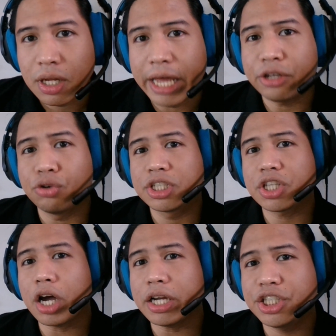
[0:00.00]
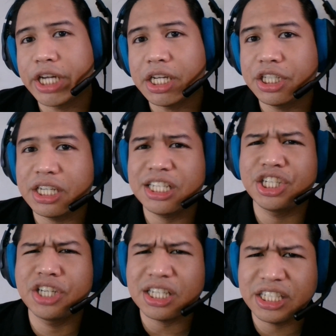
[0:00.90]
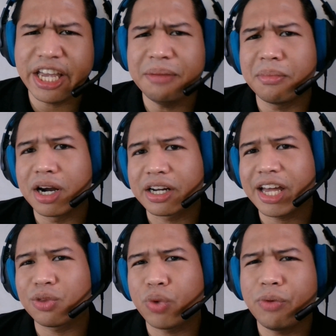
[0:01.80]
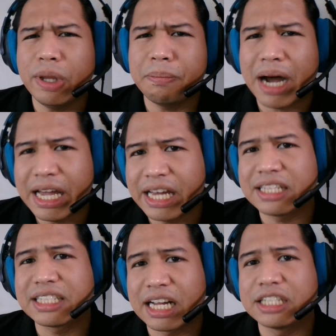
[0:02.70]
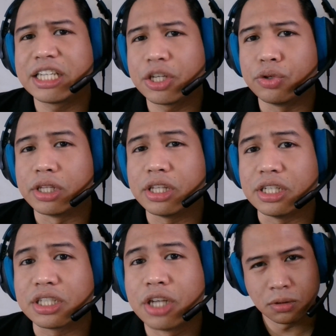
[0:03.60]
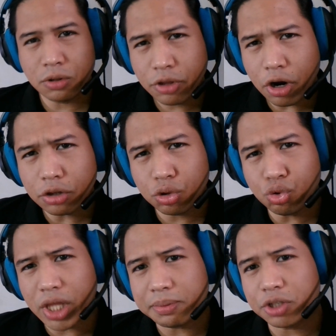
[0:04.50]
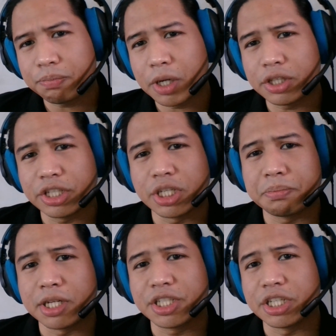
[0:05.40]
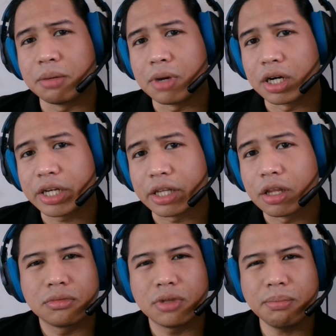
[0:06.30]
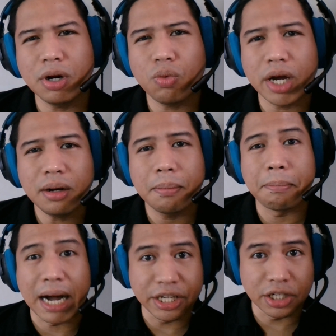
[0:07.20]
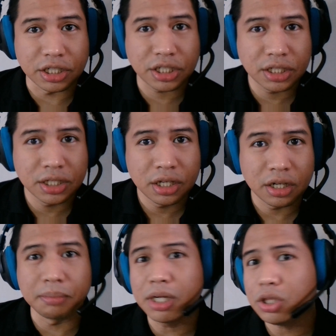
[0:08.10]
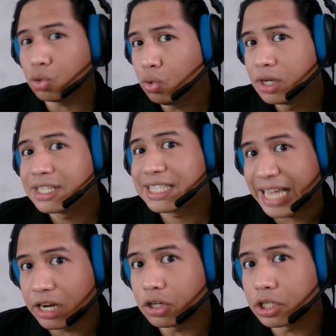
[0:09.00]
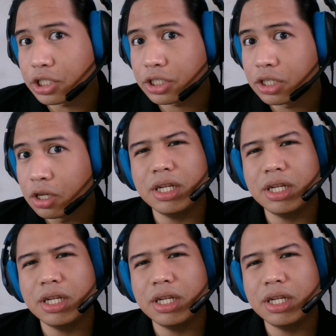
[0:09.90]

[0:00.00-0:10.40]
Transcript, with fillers: Like yung stock exchange is just a market where we buy and sell securities. So there are two types of participants in a market. Number one, buyers. Number two, sellers.